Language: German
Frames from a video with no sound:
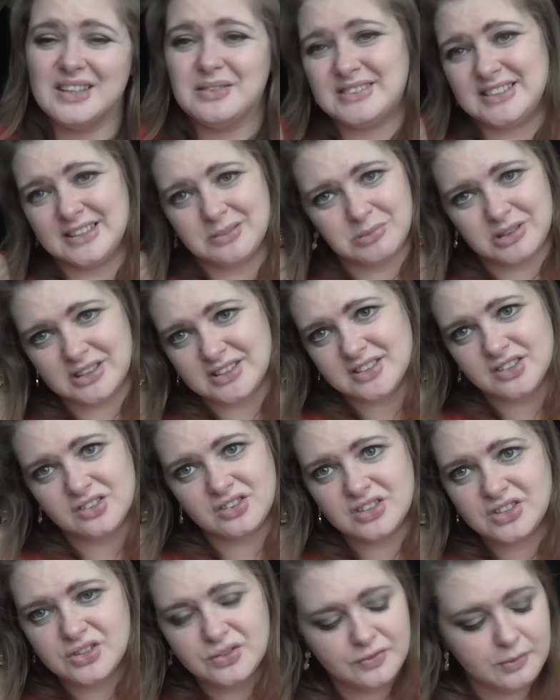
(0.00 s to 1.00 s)
sagen. Das hat mich jetzt auch
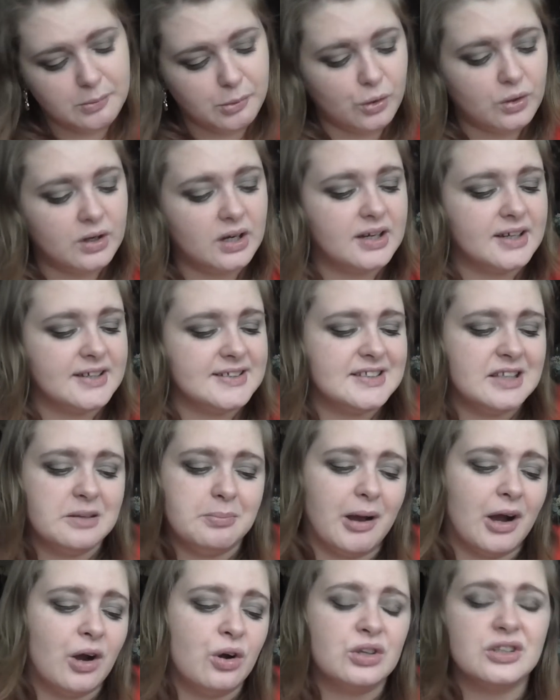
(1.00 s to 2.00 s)
nicht so vom Hocker gerissen.
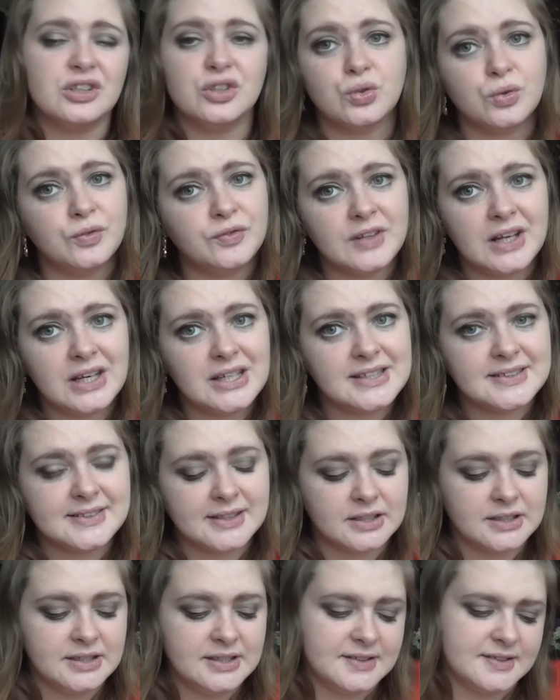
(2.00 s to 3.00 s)
Ich mag auch den Duft ehrlich
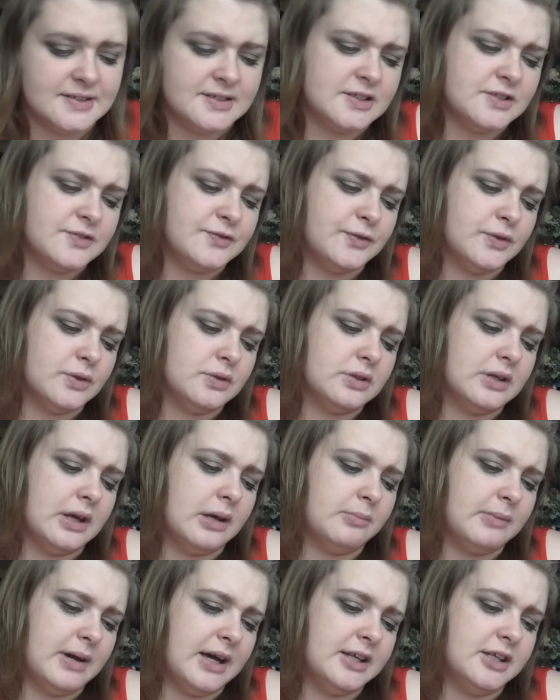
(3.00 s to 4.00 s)
gesagt nicht. Das ist von
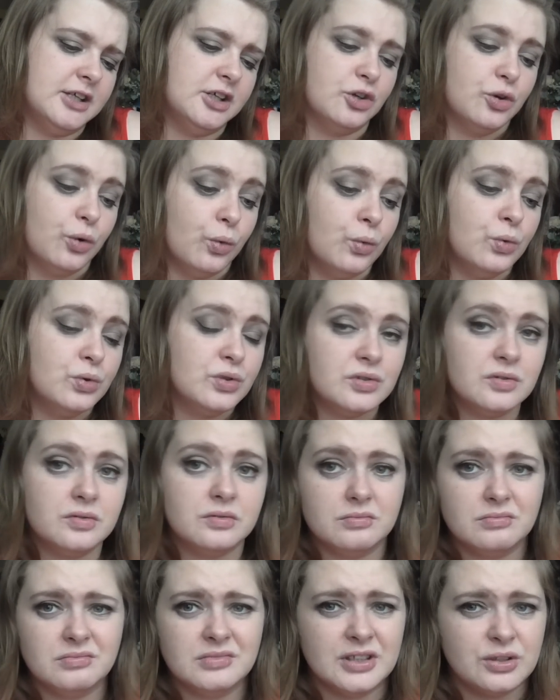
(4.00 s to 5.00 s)
Armani Code,
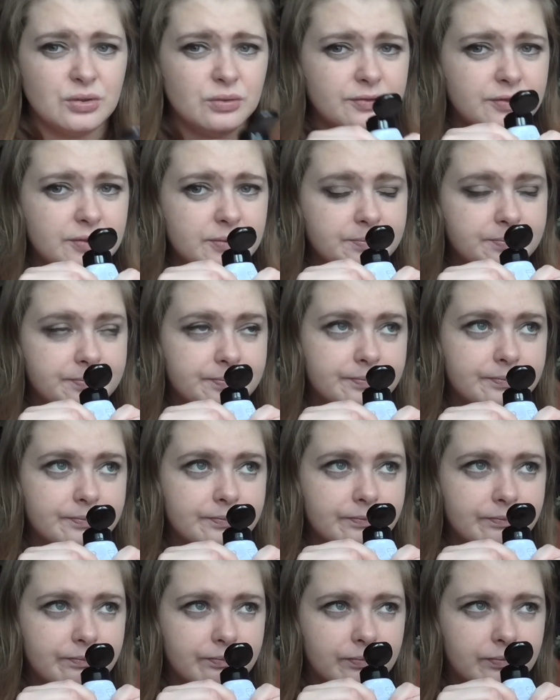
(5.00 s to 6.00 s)
der Duft.
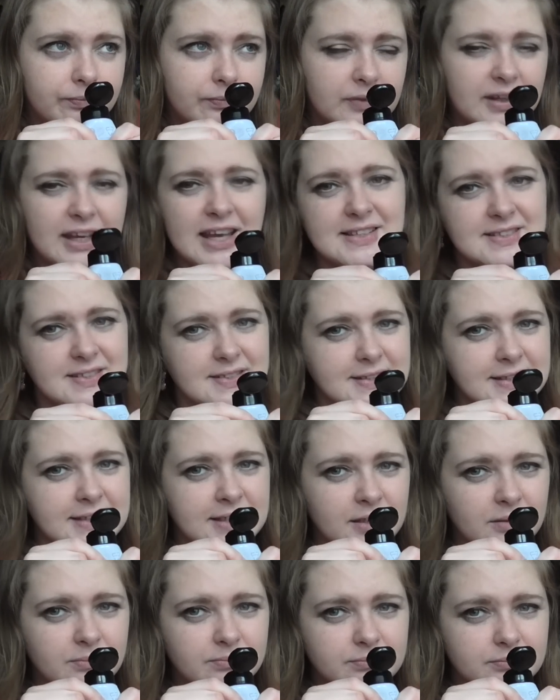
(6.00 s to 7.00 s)
Kennt ihr
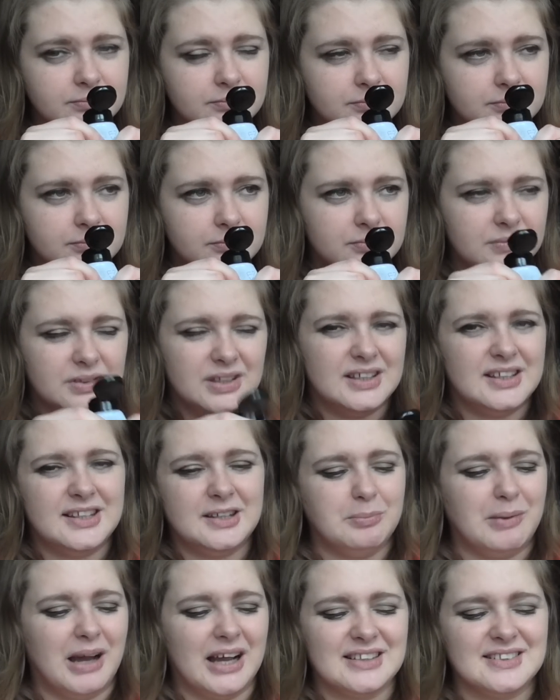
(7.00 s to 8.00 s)
sicher?
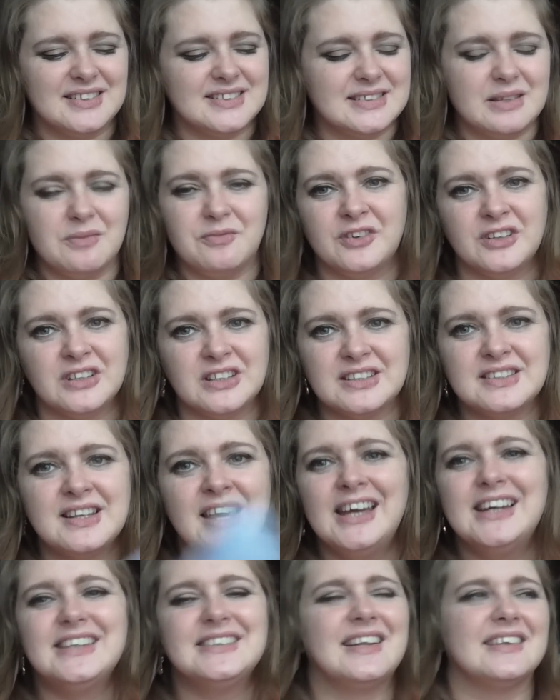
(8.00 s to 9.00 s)
ich mag das einfach nicht.
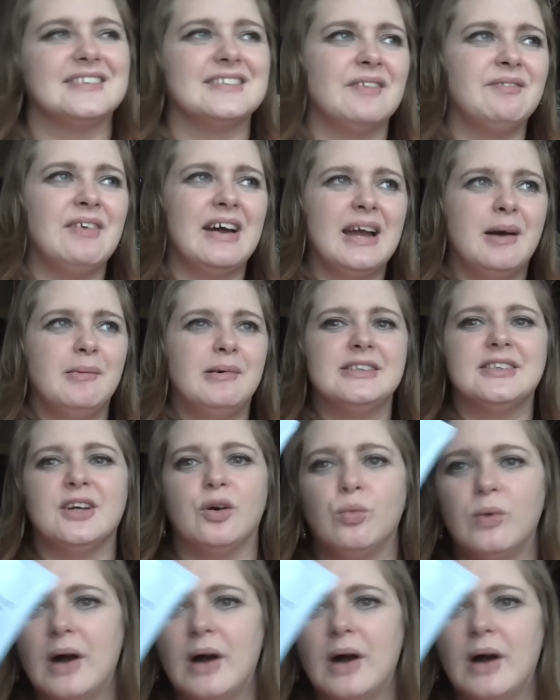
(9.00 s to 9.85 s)
Da, da war ja mal der